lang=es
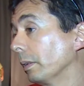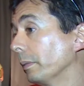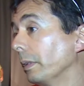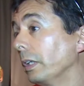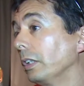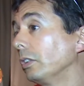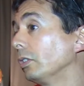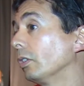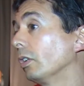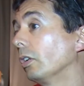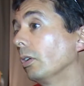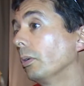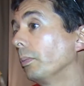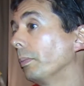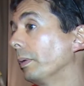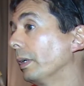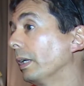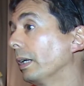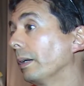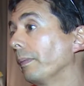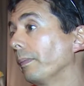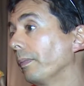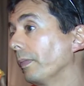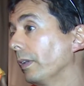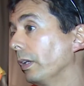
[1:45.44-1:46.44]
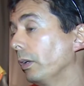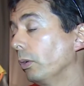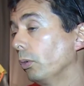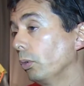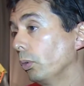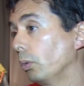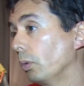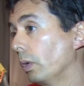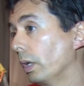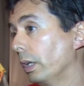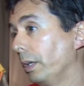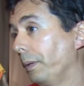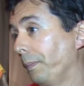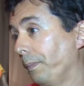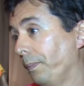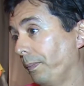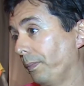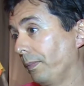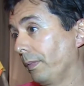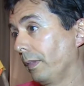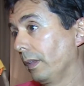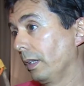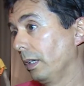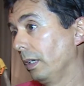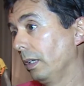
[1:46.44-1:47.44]
había hecho la ópera en Uruguay.
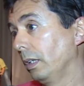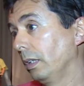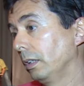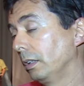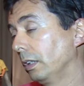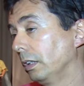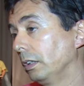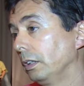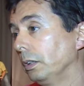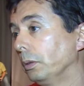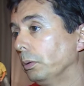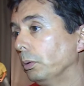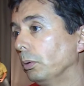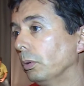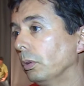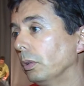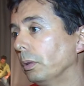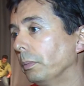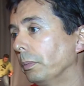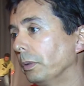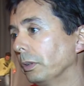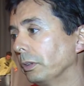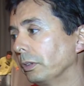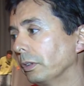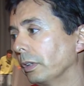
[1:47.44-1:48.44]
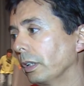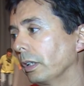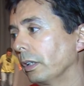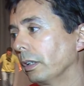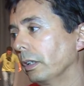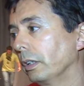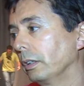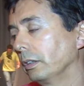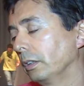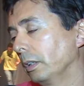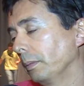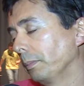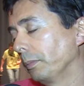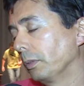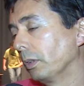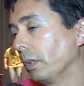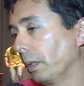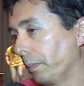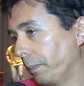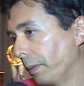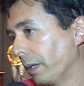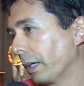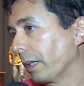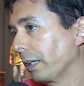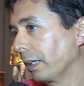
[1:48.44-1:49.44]
Este título de Mozart, excepto
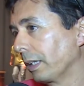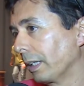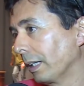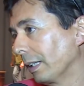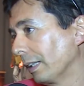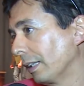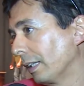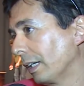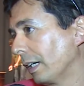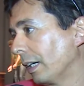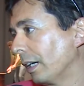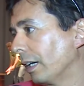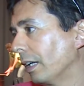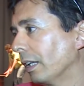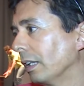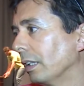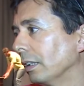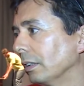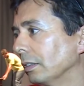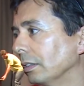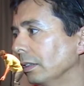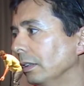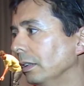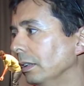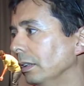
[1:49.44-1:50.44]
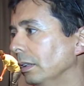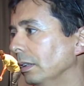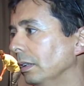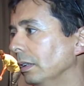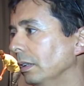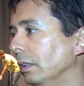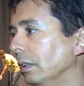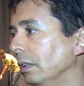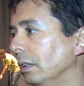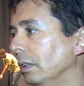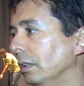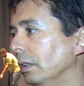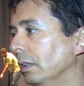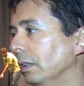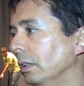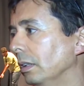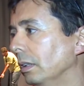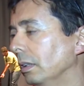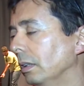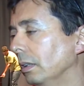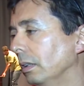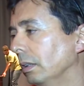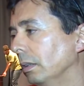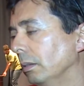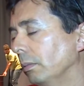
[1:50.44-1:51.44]
las partes cantadas y
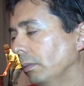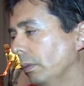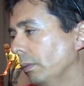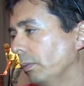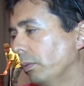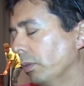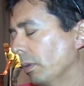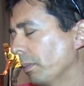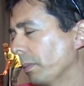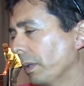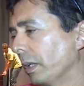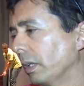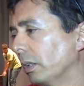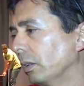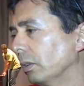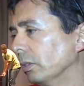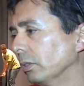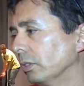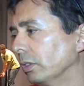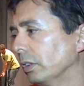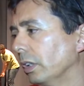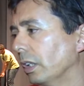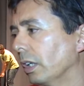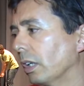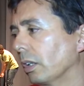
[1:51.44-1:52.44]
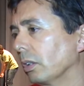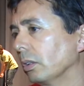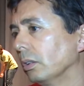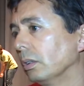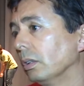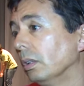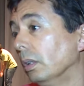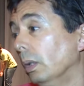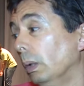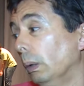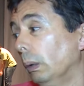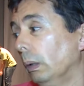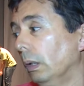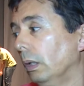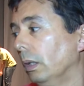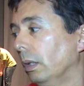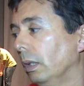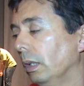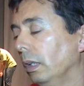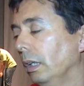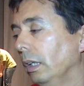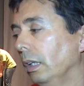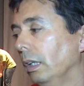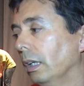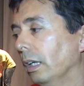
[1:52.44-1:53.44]
eh, en forma de concierto.
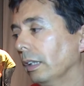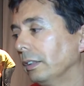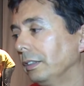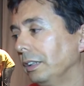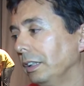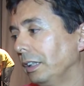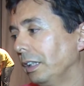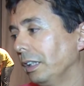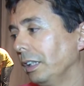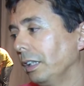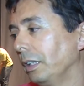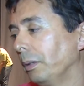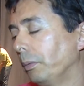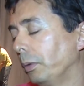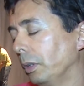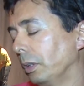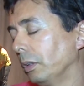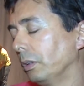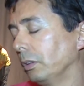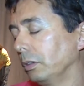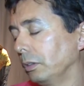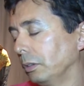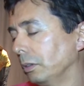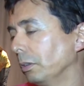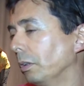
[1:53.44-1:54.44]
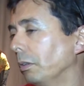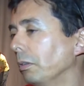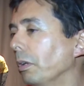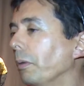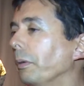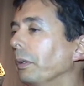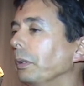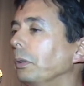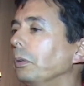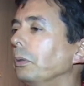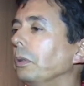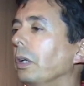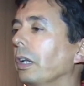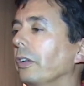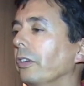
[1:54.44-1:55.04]
Y así que, bueno, es toda una aventura